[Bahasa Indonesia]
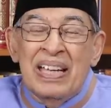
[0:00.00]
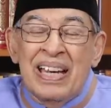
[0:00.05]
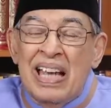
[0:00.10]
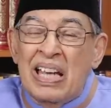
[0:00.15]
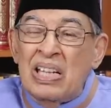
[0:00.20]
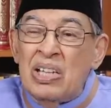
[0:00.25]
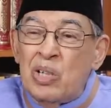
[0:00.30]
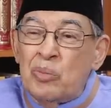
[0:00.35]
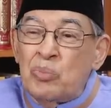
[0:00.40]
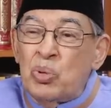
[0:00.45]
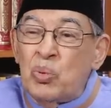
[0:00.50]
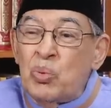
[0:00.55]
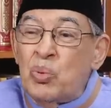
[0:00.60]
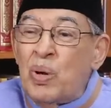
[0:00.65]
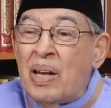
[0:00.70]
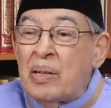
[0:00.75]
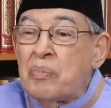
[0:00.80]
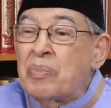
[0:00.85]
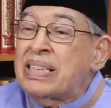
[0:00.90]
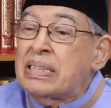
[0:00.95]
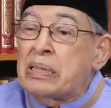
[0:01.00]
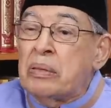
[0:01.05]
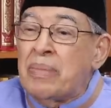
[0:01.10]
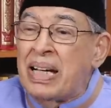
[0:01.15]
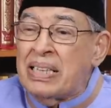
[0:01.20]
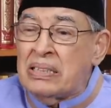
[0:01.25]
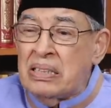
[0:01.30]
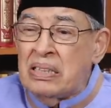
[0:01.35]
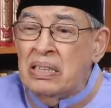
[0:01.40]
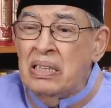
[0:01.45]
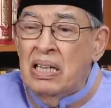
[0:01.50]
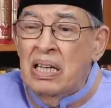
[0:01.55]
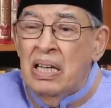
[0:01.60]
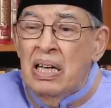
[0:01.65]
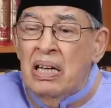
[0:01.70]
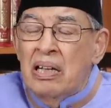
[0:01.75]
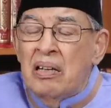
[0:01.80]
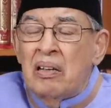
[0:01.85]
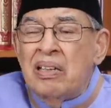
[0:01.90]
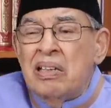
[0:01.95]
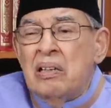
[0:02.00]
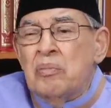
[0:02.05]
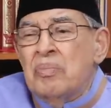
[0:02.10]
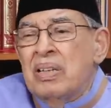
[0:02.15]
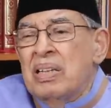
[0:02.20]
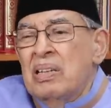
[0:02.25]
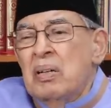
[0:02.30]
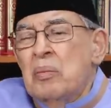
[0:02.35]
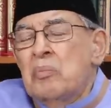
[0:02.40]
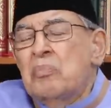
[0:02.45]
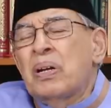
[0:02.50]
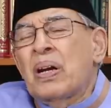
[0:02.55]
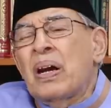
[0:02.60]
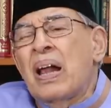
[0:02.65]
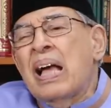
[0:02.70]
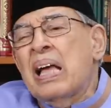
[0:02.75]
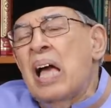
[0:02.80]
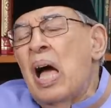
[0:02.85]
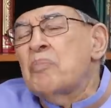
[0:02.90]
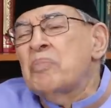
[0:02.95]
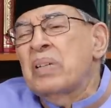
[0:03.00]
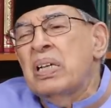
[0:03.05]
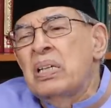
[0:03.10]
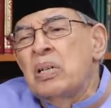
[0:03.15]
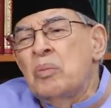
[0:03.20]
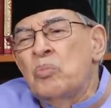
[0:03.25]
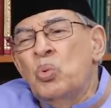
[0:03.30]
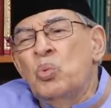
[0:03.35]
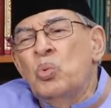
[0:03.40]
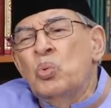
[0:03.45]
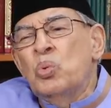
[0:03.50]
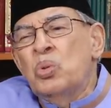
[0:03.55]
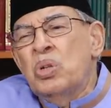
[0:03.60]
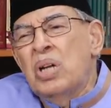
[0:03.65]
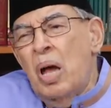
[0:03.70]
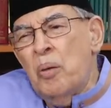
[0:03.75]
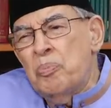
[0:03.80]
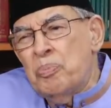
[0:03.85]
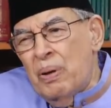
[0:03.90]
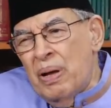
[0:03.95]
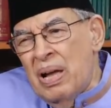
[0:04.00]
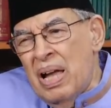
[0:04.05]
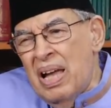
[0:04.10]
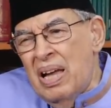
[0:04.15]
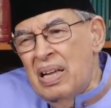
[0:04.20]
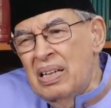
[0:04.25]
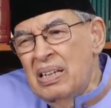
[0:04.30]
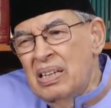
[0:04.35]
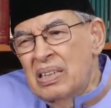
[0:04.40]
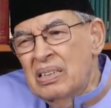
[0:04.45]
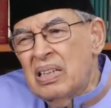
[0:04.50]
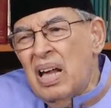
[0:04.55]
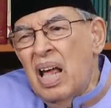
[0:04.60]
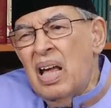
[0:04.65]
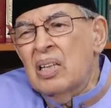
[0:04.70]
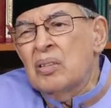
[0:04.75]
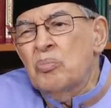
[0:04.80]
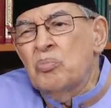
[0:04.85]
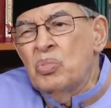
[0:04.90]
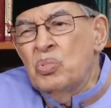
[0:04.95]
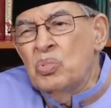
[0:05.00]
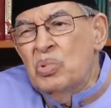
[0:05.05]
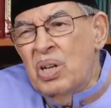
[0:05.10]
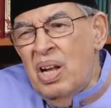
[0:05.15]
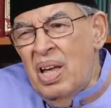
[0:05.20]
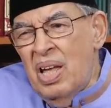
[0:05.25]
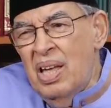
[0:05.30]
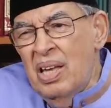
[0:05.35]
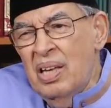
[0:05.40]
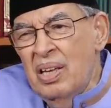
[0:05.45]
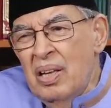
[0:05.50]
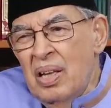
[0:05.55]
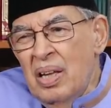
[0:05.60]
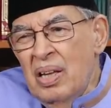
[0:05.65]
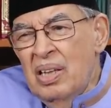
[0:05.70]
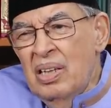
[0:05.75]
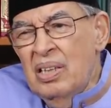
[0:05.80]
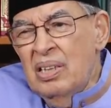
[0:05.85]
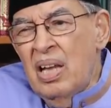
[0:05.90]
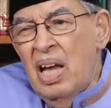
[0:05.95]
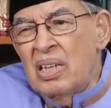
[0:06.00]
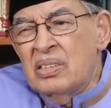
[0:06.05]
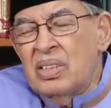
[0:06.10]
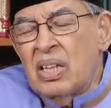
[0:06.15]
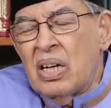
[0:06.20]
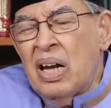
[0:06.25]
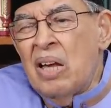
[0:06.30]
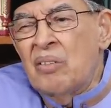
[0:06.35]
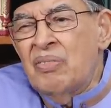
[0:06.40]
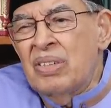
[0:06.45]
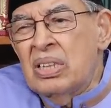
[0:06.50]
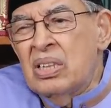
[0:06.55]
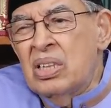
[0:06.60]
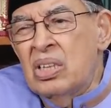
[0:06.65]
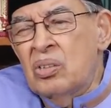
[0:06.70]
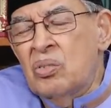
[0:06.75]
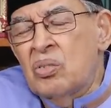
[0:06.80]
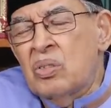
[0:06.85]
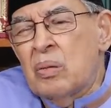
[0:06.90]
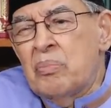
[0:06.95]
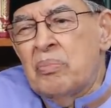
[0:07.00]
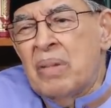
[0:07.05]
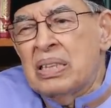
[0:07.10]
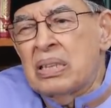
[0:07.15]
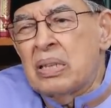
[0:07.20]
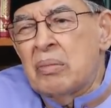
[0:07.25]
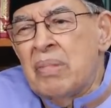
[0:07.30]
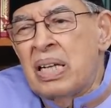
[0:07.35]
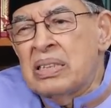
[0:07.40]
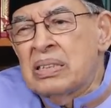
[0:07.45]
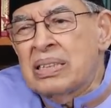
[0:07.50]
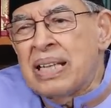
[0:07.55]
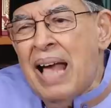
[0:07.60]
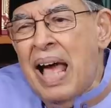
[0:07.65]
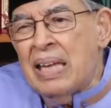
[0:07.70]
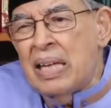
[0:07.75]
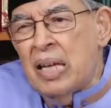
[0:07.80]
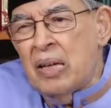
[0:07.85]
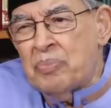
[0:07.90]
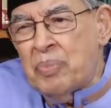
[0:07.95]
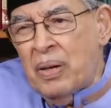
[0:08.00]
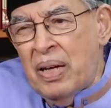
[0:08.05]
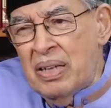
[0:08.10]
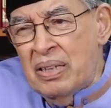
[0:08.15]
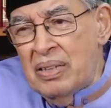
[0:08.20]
dengan kebutuhan masing-masing. Hmm. Eh, beragama ini mudah, Pak. Hmm. Sangat mudah. Hmm. Yang cerewet itu teman-teman saya, Pak.